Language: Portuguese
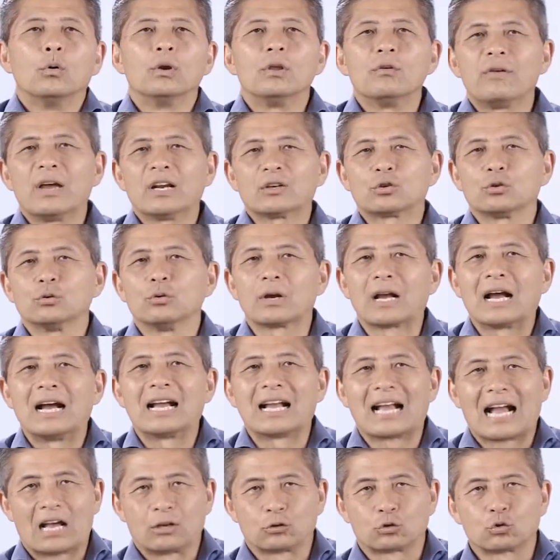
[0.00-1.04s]
Universo do
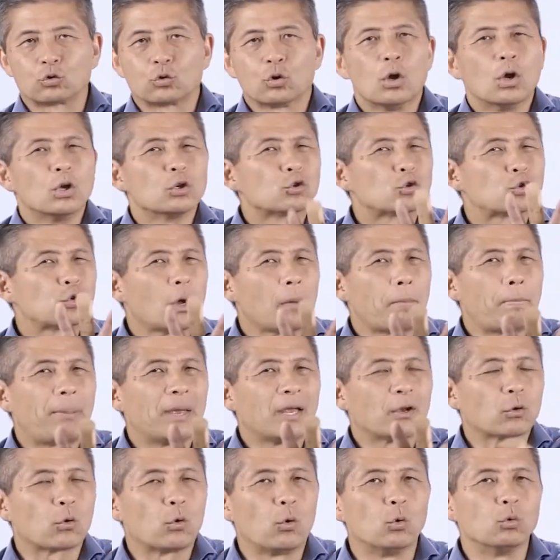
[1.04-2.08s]
Cangaço. Sua
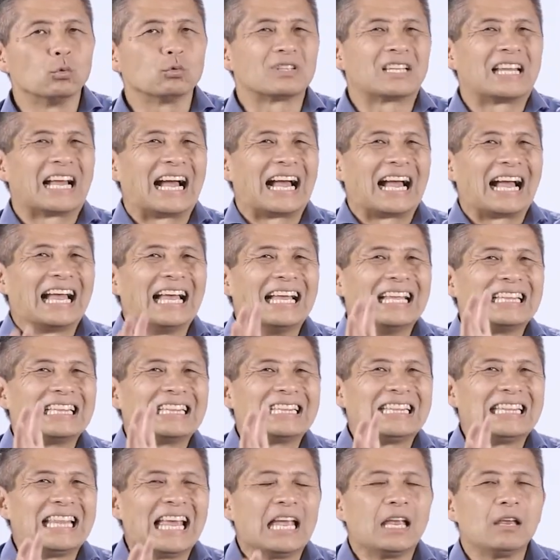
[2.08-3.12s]
pergunta
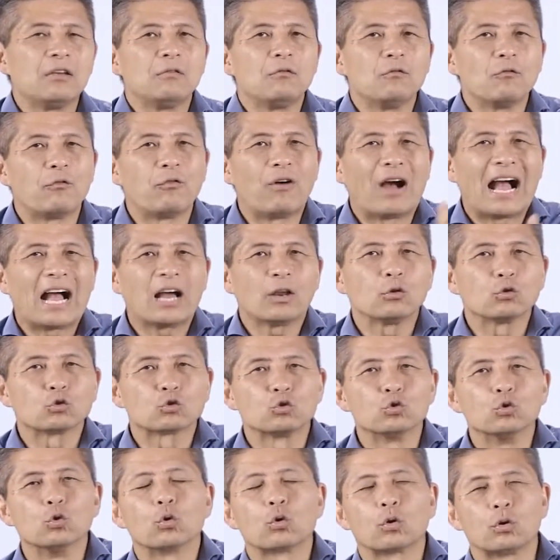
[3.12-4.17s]
tem
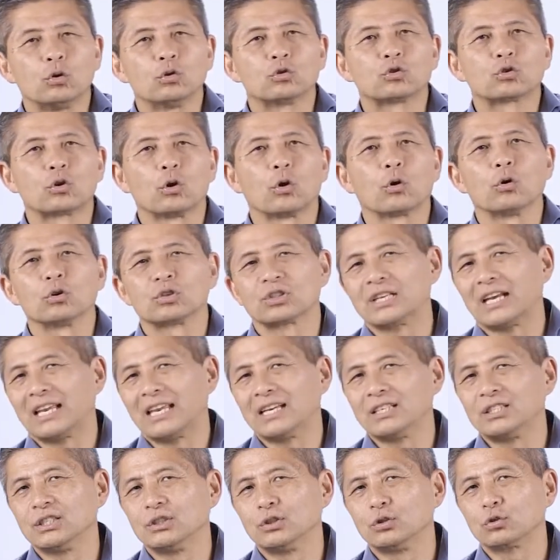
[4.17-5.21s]
vários núcleos que eu
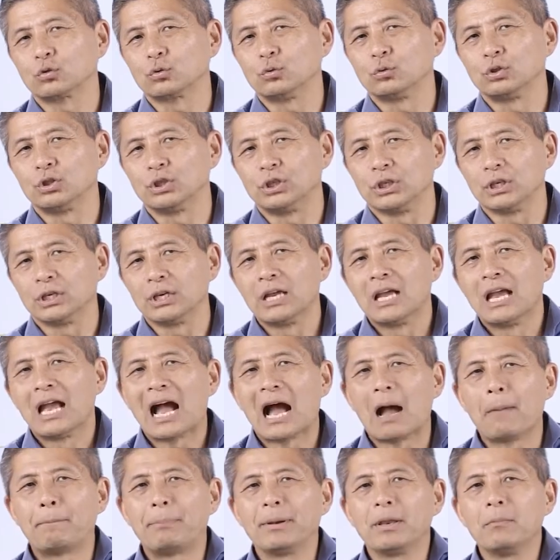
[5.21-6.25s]
gostaria de discutir.
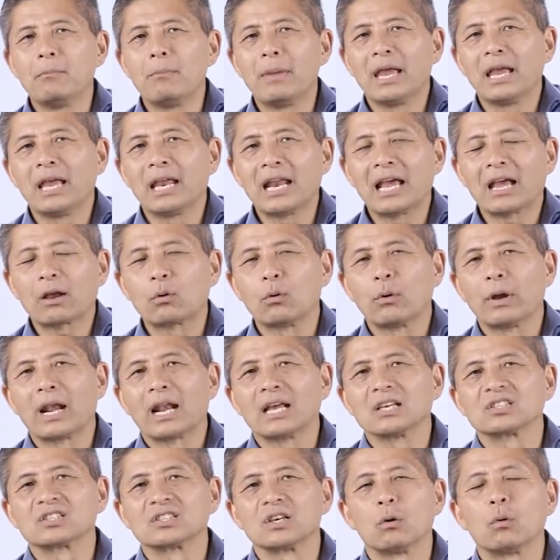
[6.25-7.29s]
A primeira é com
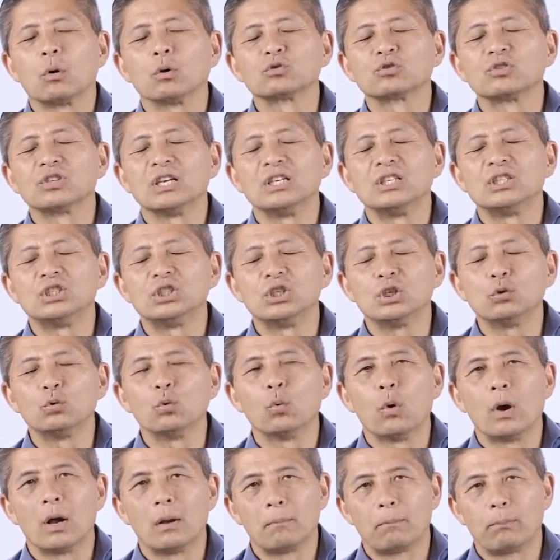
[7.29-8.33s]
relação ao
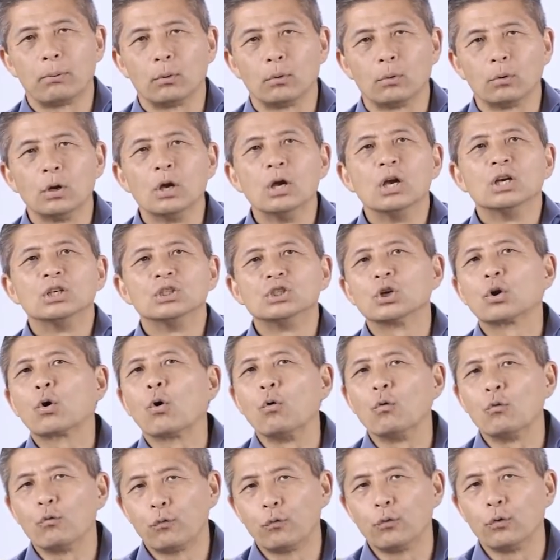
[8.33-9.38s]
sentido amplo de
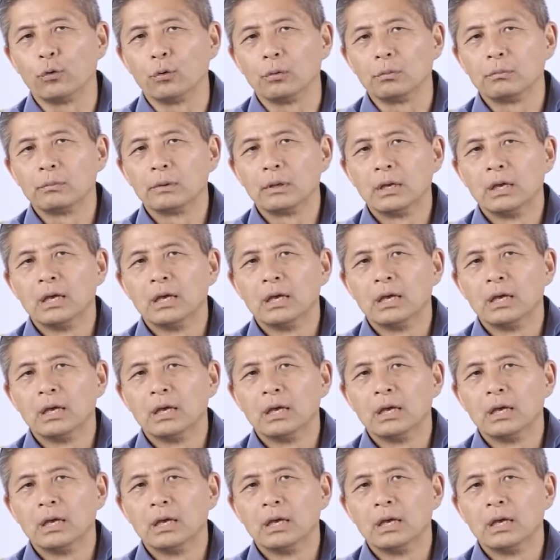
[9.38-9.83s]
Kung Fu,